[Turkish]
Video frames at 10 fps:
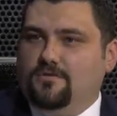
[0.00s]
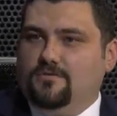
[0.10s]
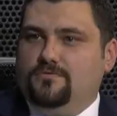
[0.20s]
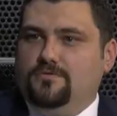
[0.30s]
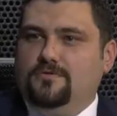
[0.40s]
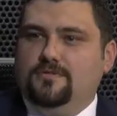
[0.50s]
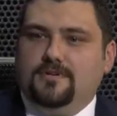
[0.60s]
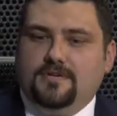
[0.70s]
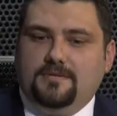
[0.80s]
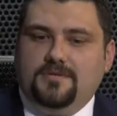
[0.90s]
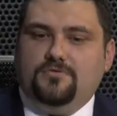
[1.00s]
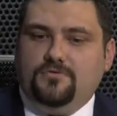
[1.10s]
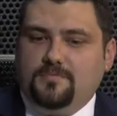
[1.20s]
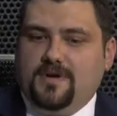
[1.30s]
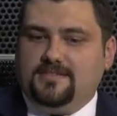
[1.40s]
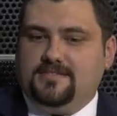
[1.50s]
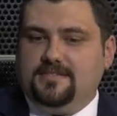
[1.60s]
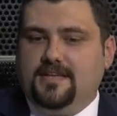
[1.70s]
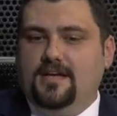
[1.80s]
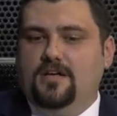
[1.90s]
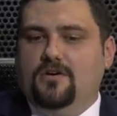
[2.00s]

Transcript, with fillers: olduğu e, bir grup aslında.